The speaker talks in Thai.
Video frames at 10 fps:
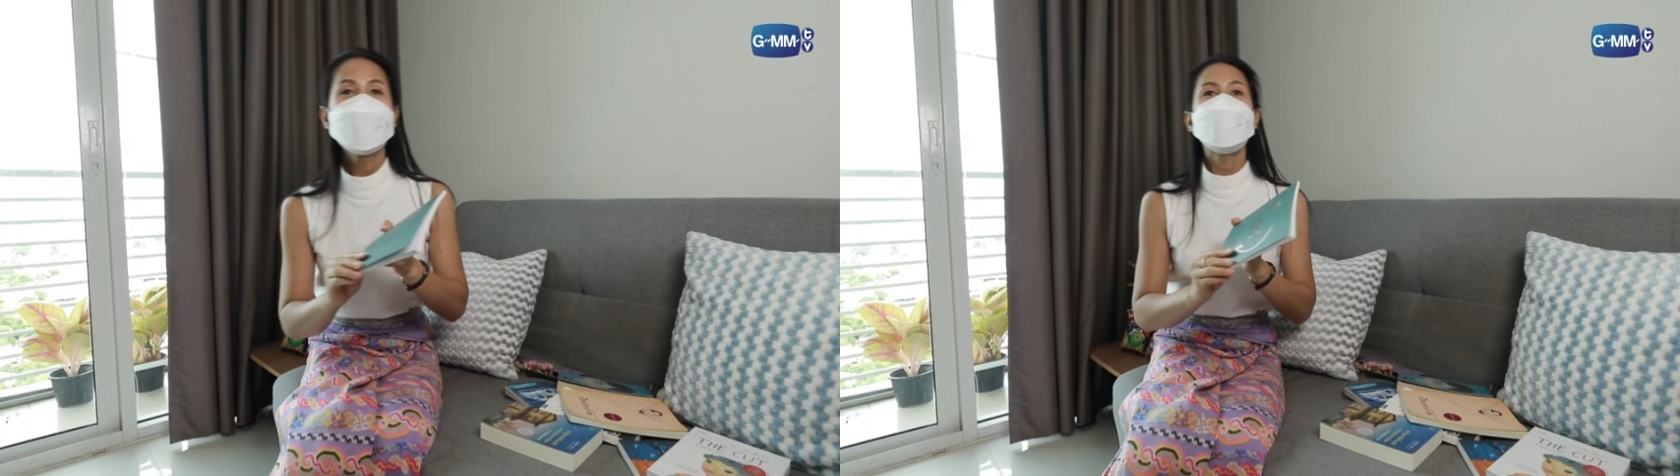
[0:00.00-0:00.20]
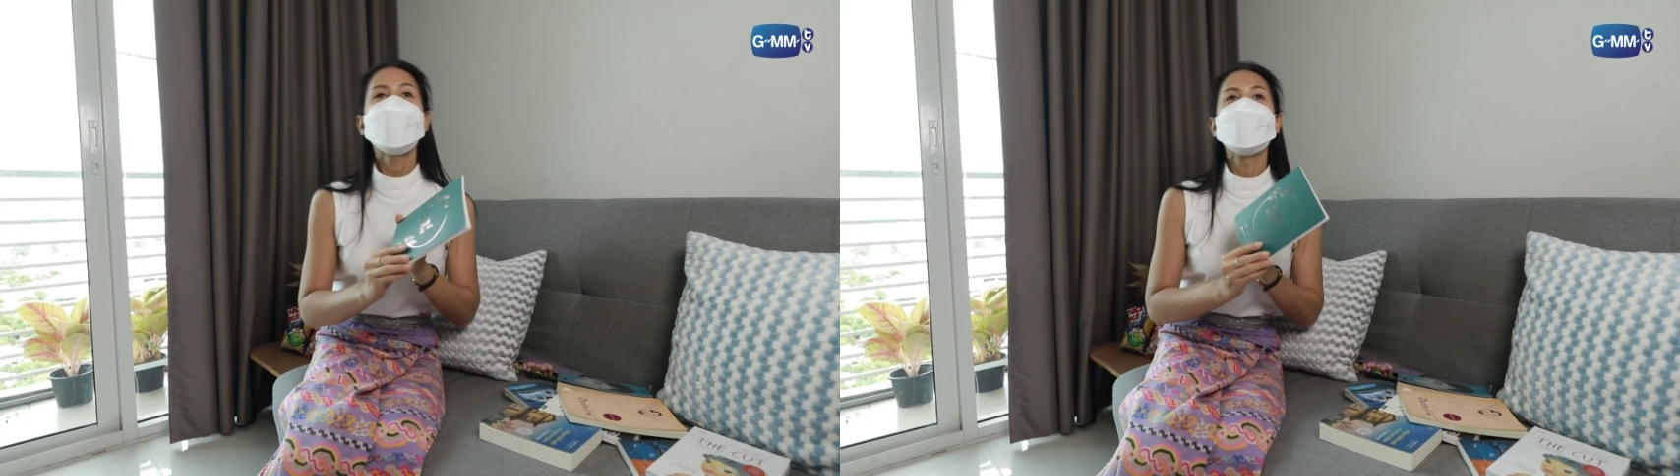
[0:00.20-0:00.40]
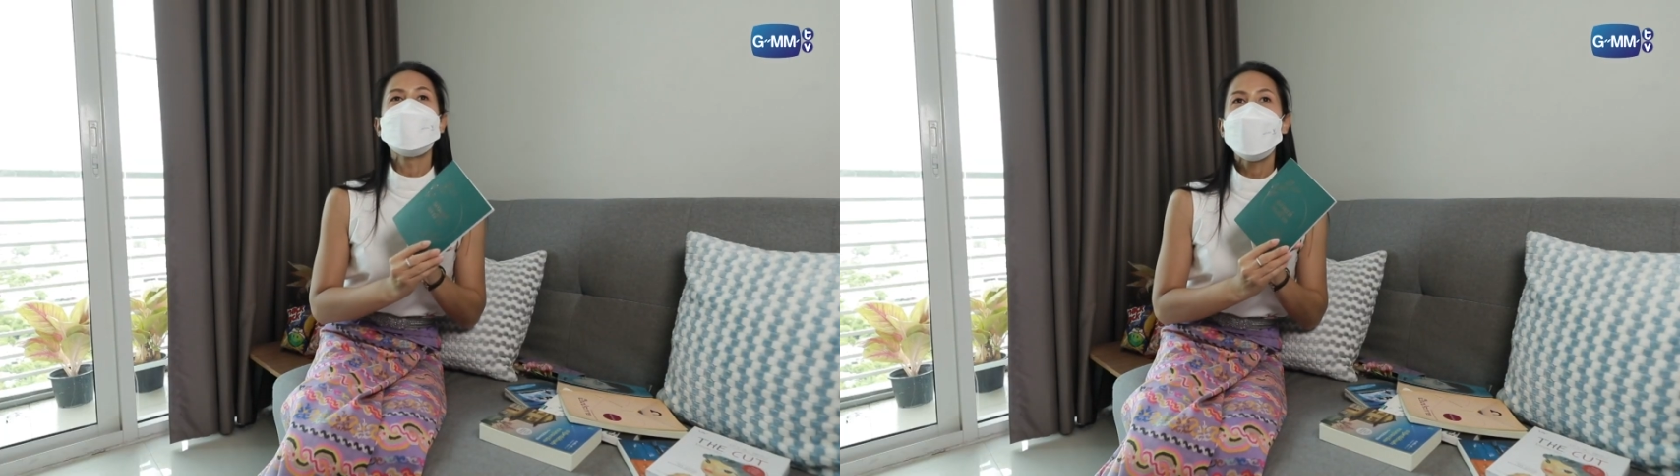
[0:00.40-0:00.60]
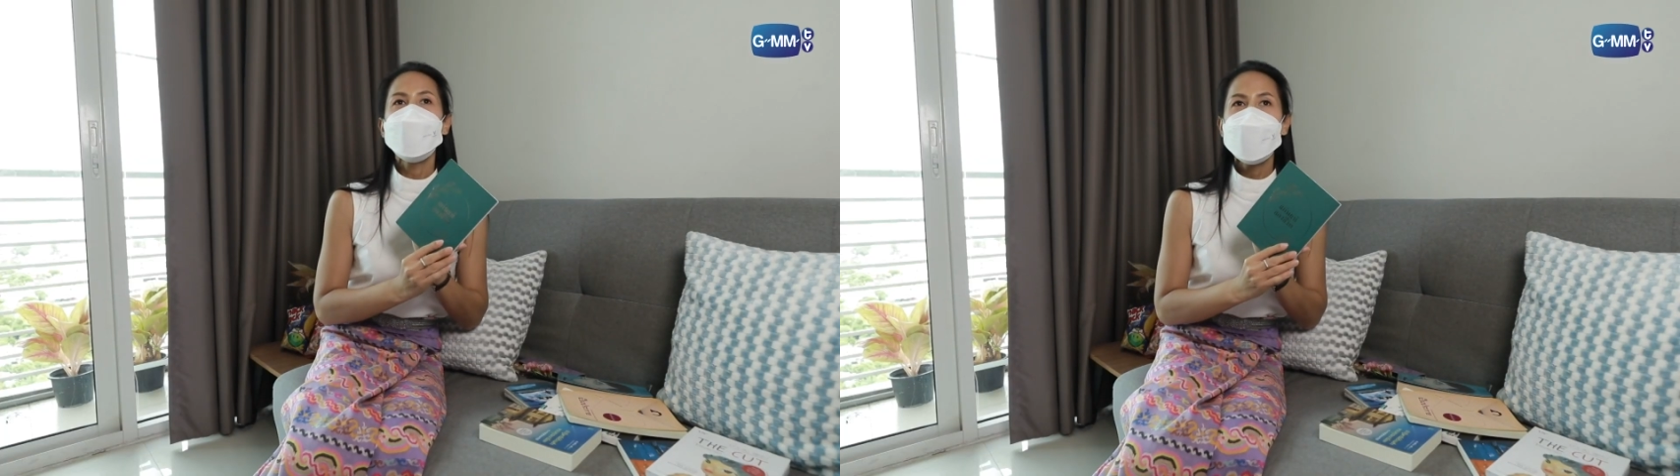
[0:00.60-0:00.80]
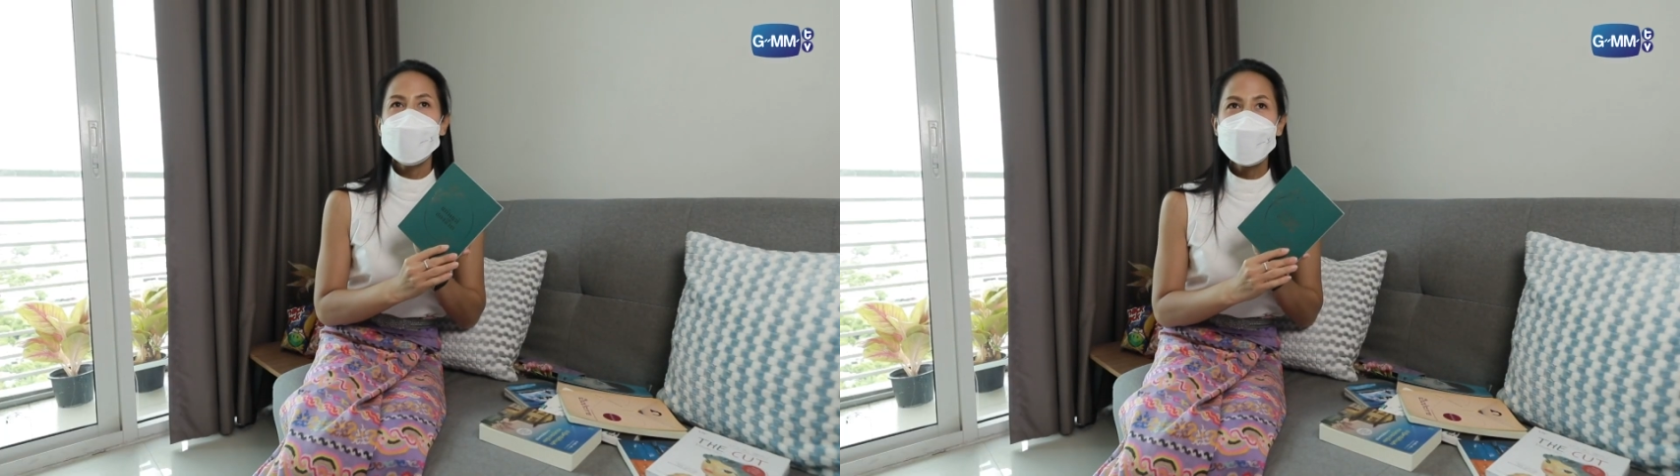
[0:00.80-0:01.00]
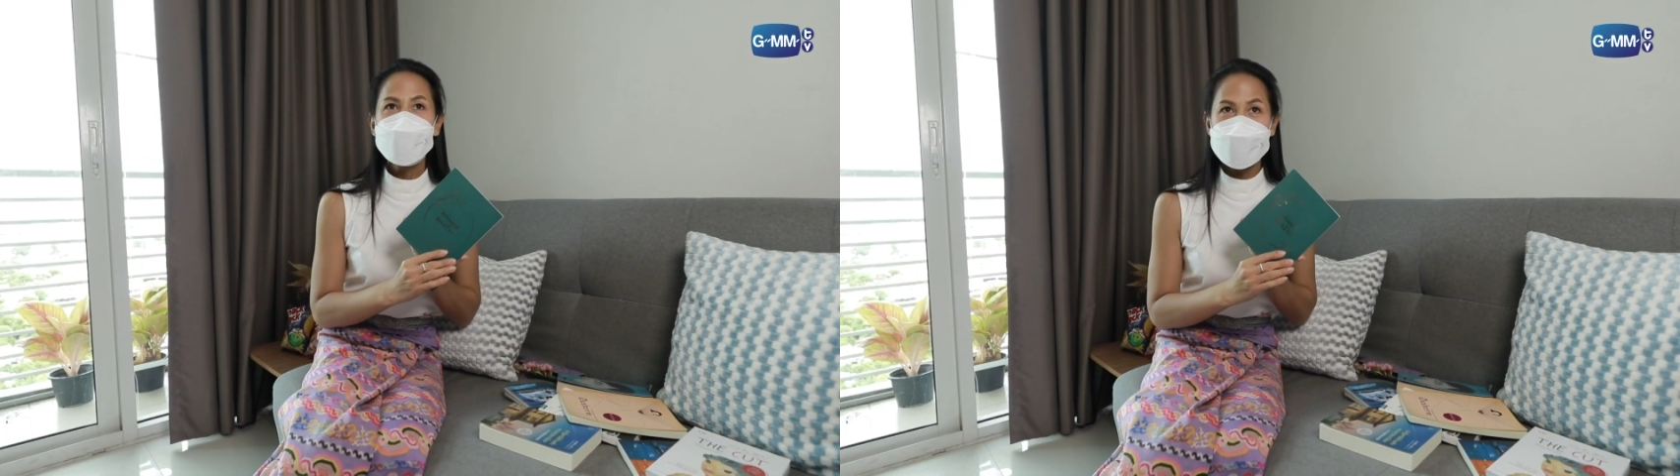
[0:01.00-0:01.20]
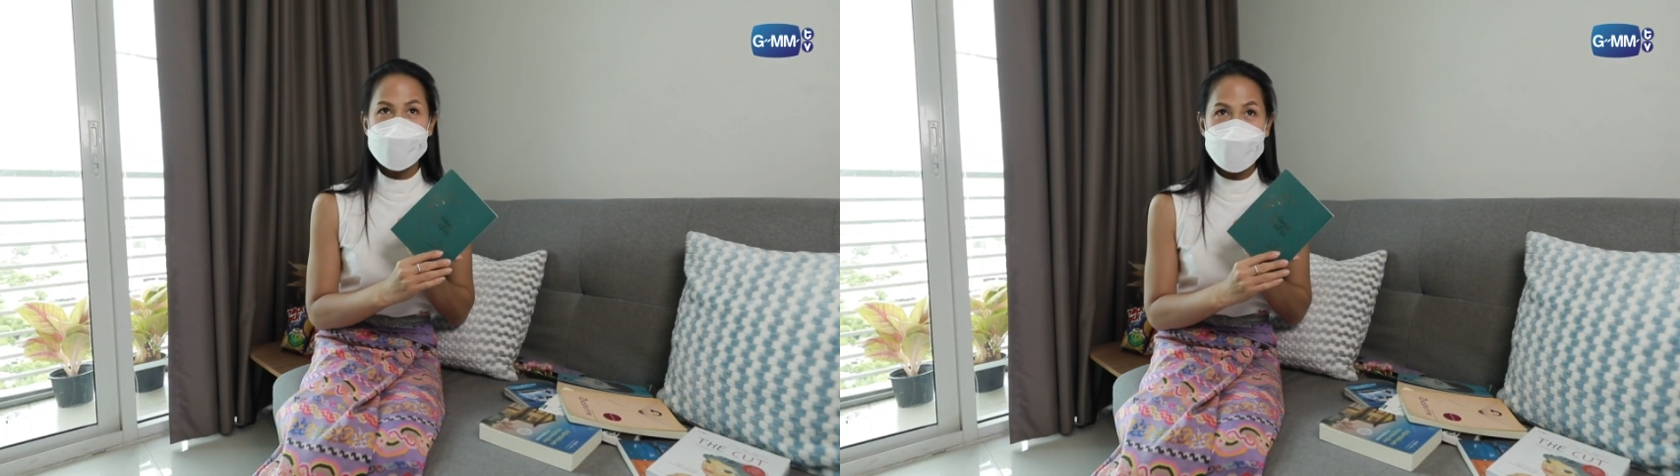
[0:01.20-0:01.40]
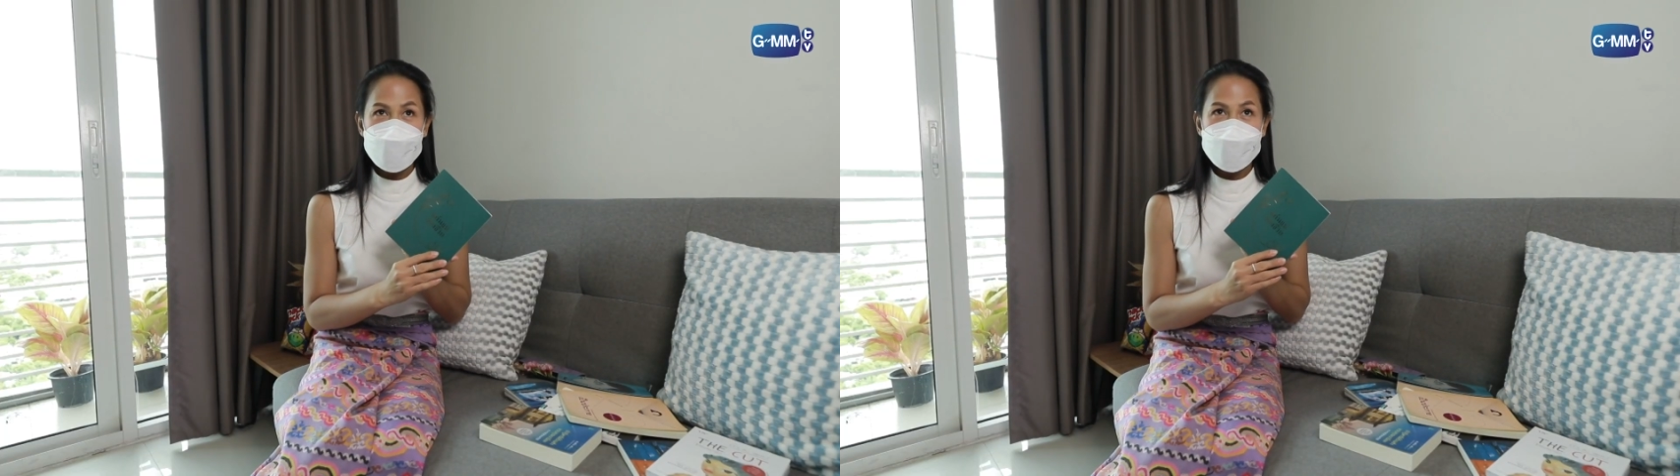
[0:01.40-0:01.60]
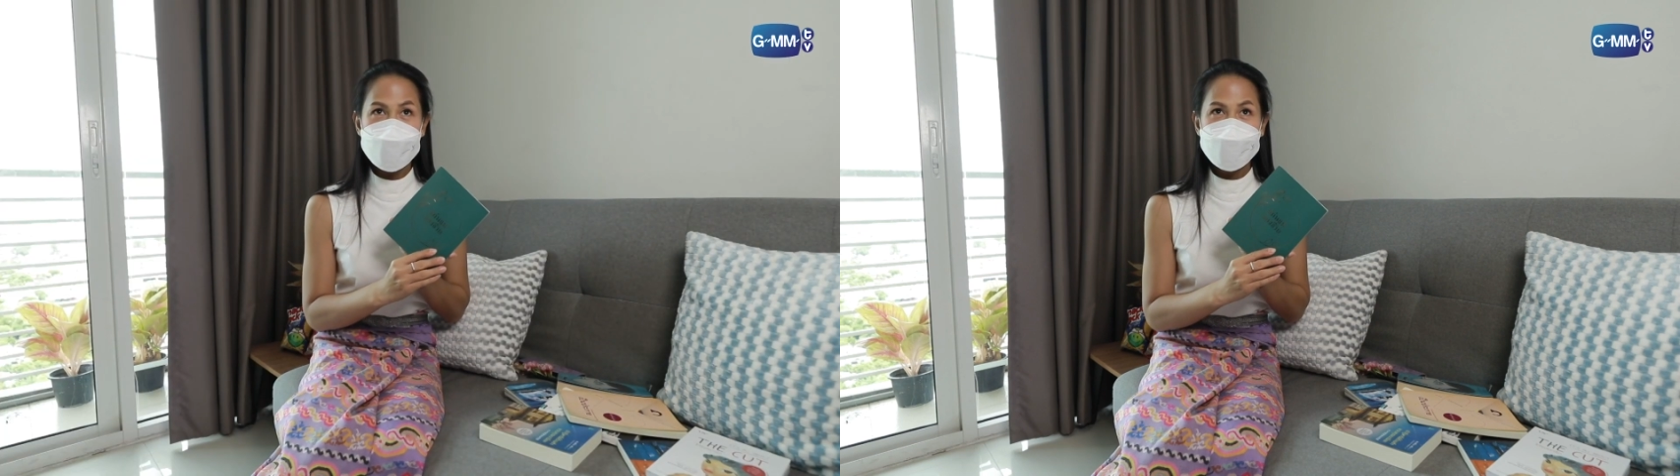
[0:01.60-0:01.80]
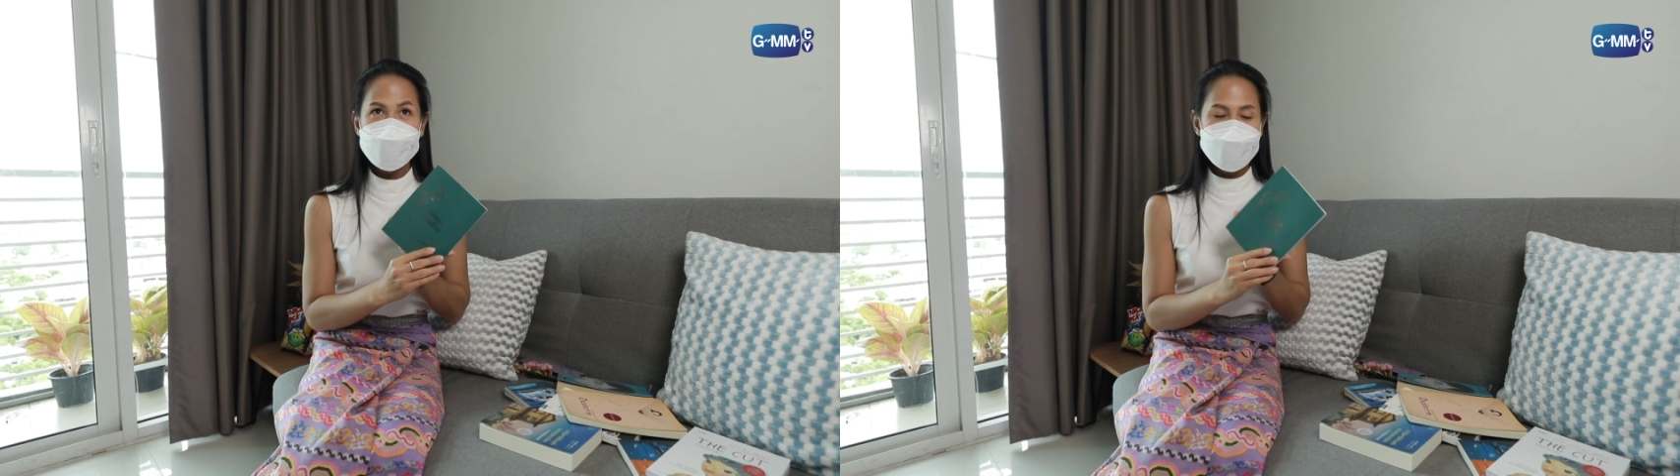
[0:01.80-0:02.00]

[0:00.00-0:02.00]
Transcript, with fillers: แก่นแท้ของชีวิต